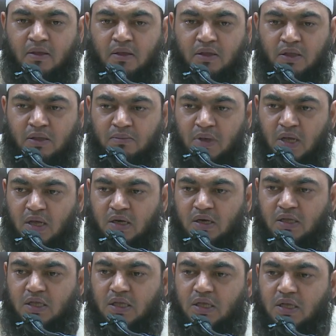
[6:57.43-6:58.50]
ईमान
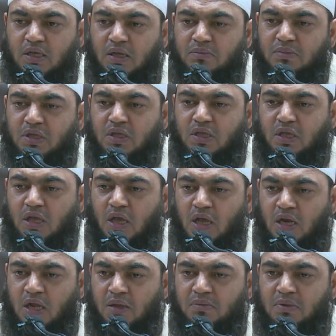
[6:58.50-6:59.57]
की कमी की
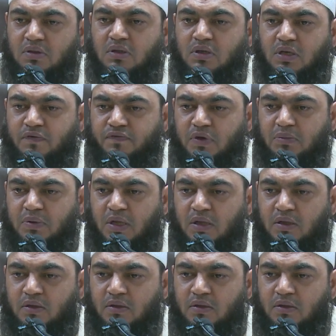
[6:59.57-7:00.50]
अलामत जिक्र फरमाया